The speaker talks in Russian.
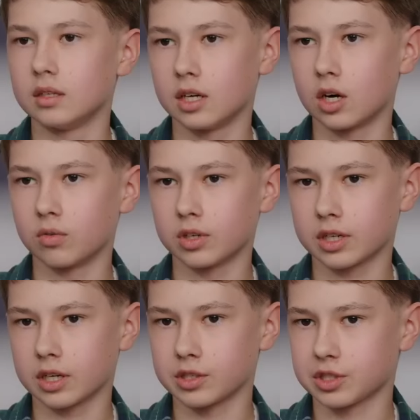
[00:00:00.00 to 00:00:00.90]
Я
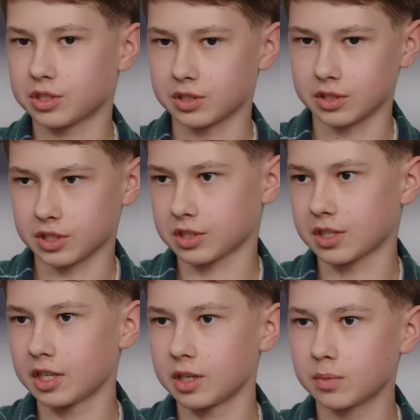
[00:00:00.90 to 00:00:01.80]
увлекаюсь э,
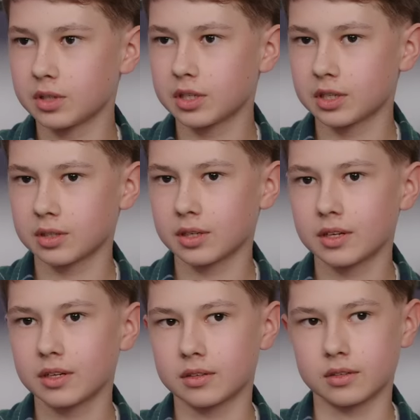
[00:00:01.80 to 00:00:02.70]
созданием игр,
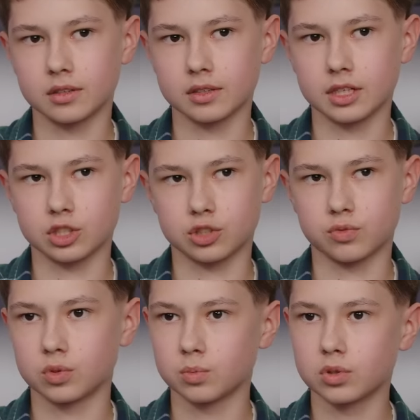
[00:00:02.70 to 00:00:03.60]
э, также
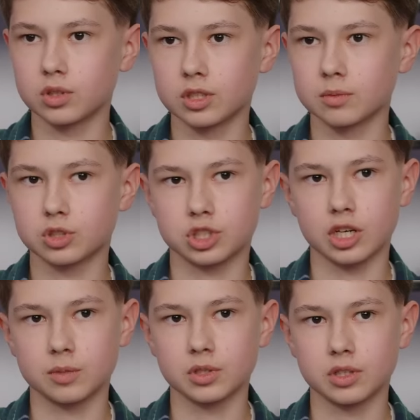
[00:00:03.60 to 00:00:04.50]
футболом,
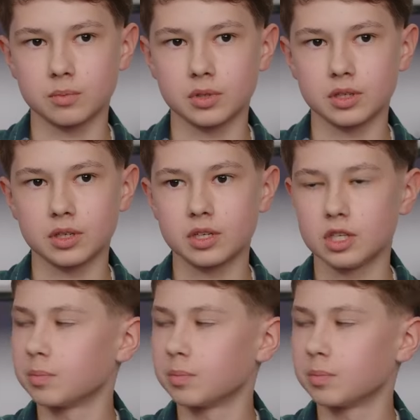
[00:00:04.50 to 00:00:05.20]
шахматами и